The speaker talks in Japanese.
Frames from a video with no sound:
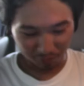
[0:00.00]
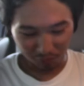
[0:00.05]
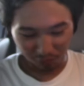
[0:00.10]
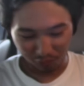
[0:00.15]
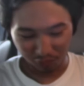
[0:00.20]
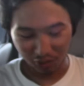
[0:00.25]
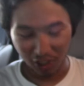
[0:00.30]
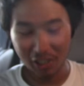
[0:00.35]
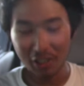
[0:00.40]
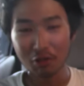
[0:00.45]
も、
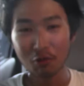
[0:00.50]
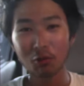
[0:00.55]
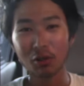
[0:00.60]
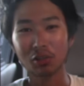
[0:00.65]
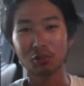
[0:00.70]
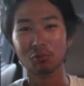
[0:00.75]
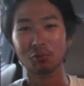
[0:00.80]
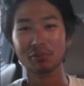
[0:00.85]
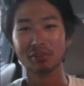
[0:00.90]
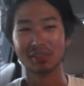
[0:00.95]
何こ
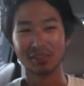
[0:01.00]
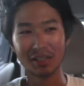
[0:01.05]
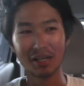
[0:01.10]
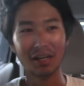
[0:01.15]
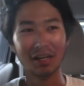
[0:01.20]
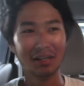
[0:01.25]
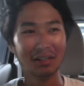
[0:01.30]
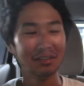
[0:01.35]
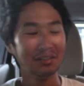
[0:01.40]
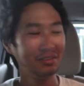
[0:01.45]
れと思ってさ、
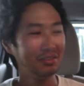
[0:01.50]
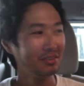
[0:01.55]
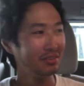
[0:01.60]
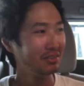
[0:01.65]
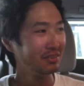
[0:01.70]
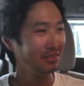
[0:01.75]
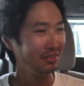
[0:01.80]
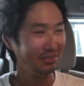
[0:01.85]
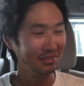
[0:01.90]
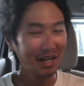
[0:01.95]

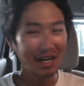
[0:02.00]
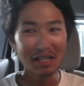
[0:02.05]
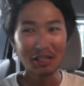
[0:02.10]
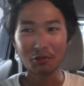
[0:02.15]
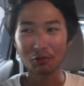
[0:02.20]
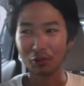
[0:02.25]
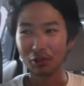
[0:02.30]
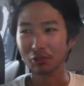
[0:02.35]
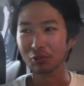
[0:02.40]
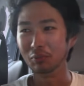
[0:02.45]
何
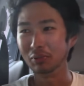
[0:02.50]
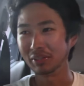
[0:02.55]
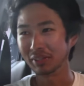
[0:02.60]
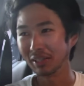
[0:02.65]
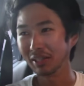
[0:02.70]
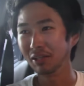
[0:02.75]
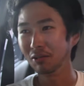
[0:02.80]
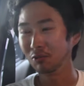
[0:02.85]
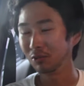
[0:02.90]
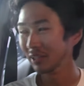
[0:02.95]
これと思っ
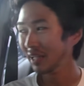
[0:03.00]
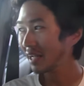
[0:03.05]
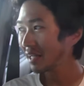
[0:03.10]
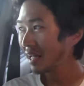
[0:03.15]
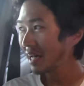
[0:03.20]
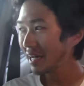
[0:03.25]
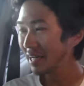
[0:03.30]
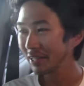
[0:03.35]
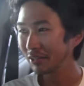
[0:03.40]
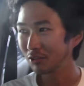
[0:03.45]
て、俺
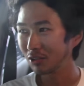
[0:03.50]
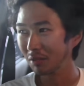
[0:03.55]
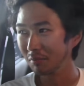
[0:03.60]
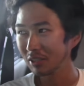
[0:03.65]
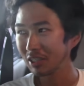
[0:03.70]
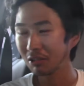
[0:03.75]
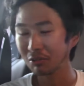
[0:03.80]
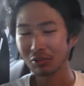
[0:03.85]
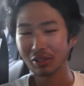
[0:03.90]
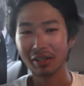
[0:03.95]
7円とか
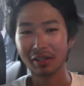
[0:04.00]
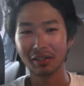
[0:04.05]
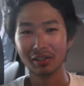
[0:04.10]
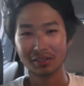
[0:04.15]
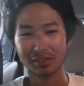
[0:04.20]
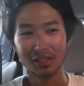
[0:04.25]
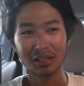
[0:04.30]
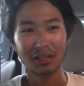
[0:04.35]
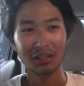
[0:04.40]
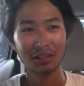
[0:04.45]
見たことないから
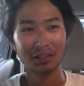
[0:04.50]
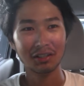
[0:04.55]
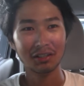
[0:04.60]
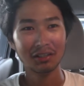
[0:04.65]
さ、